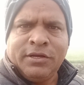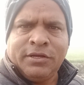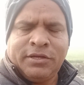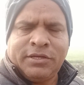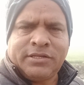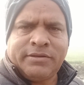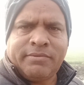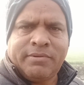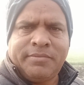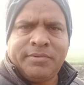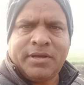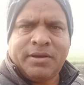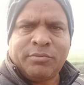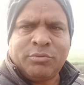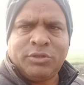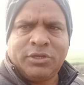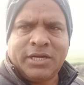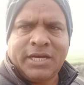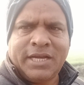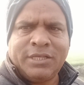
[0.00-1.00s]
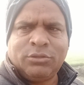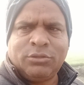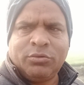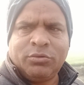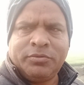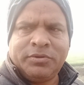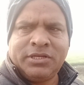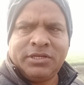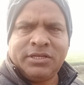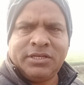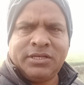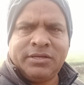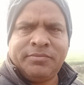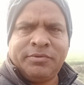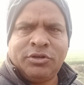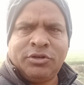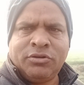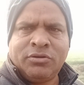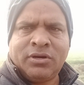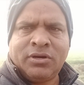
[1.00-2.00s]
ये सब हमने आपको दिखाया तो भी ये
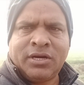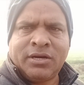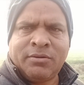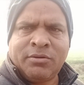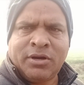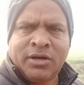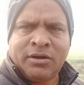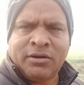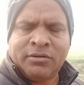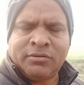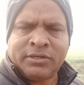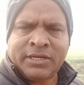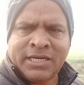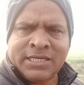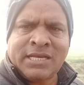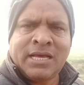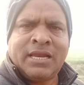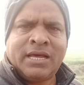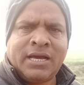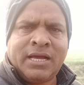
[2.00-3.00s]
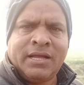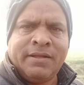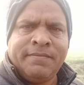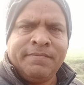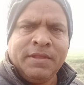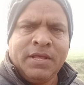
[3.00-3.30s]
वीडियो अगर कैसा लगा